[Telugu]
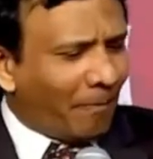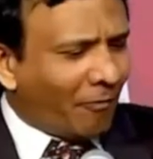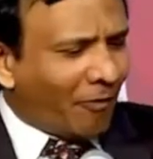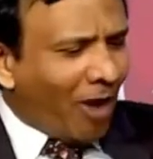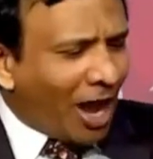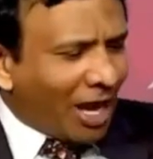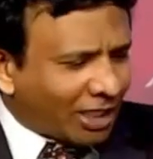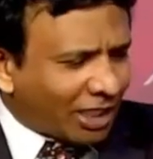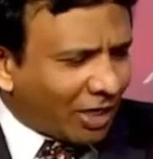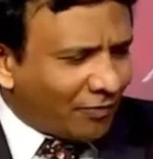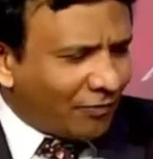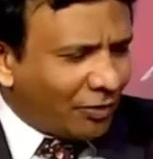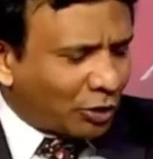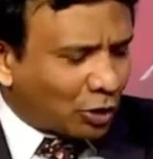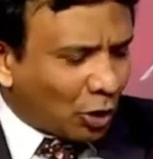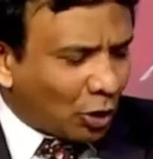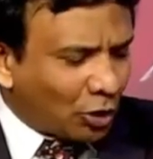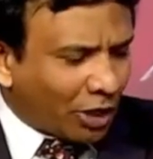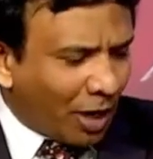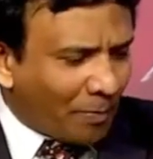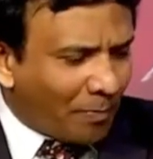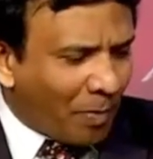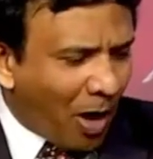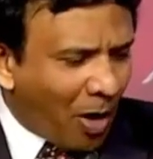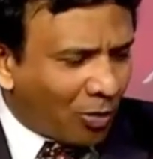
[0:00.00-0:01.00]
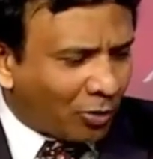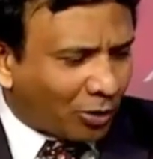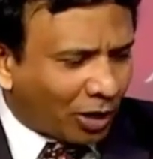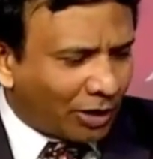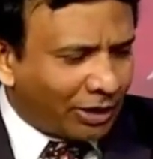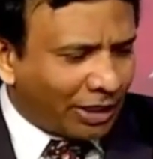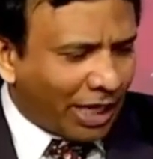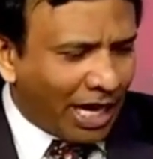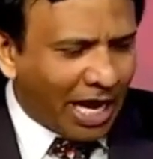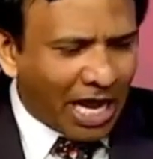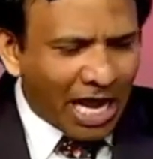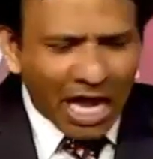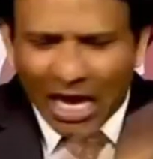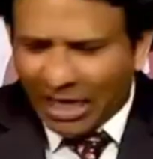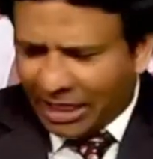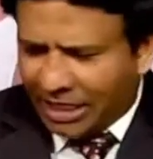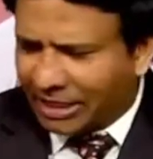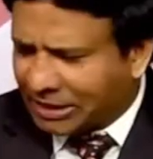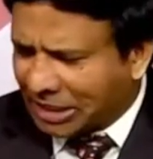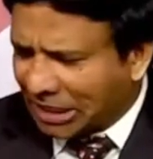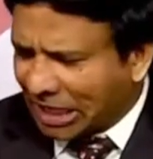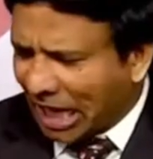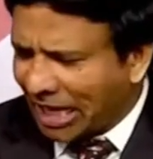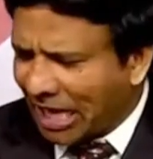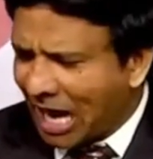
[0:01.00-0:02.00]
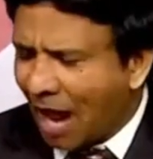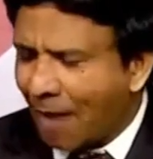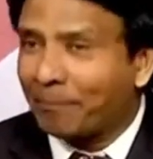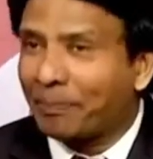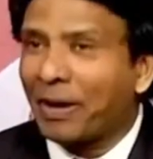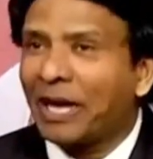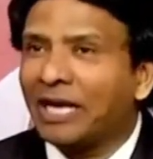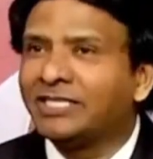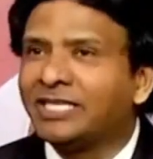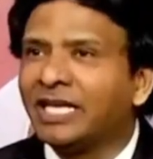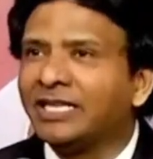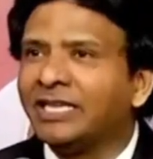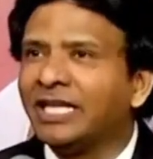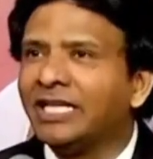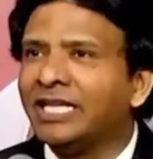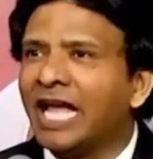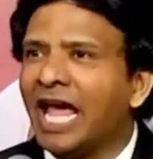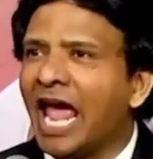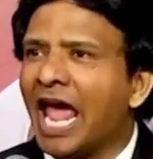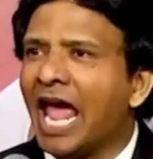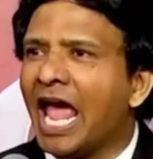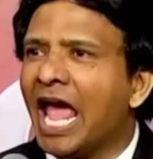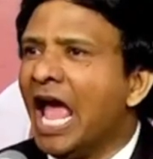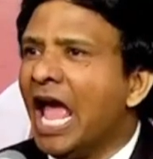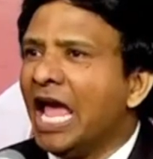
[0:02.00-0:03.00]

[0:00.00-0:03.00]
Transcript: వాక్యం వింటుంటే బాగుంటుంది ఇంటికాడ నా పరిస్థితి ఇదే